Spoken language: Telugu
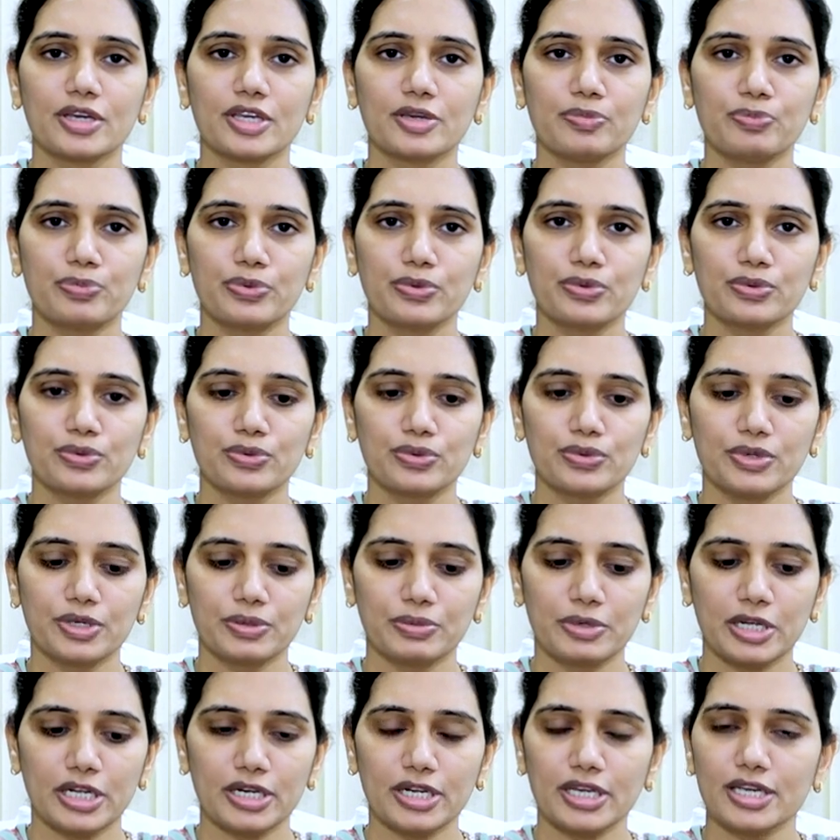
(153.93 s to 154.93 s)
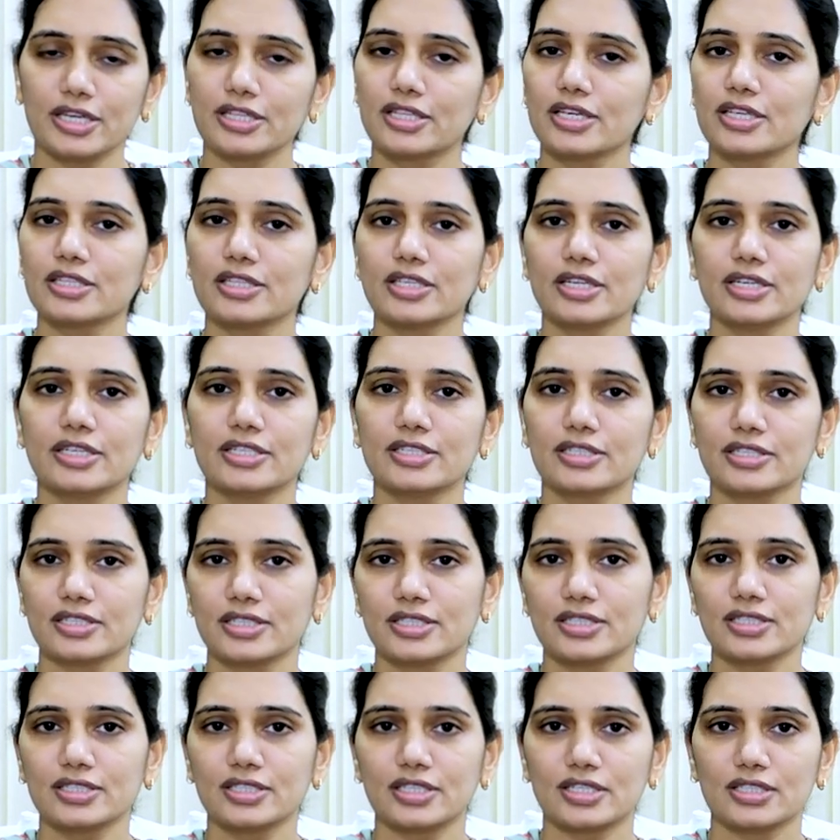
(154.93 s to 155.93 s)
ఇప్పుడు నేను ఏదైతే
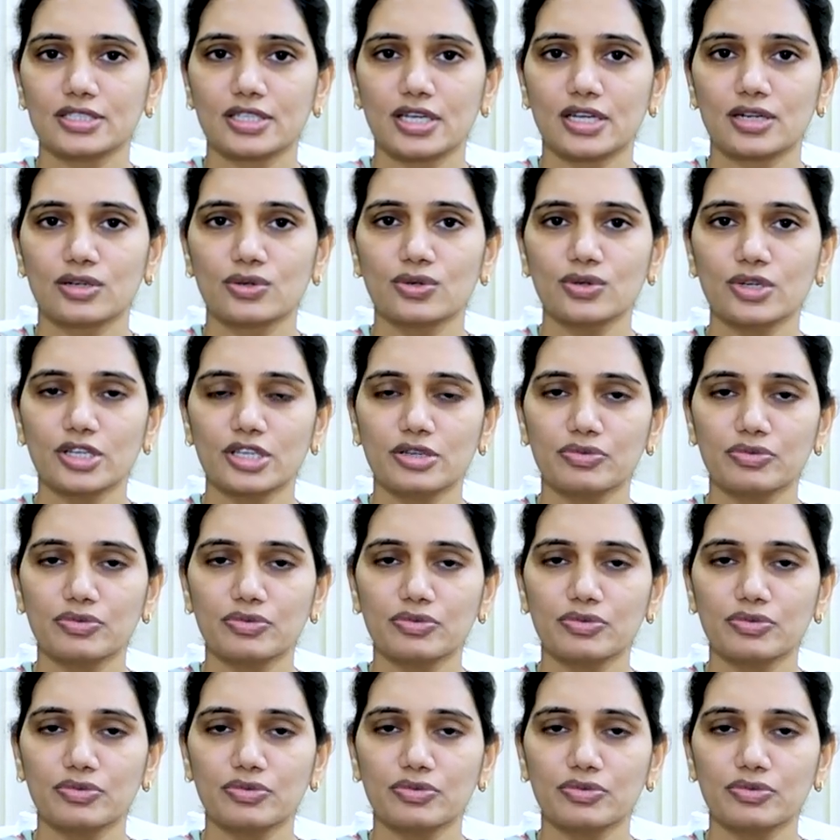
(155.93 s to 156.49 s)
డిస్కస్ చేశానో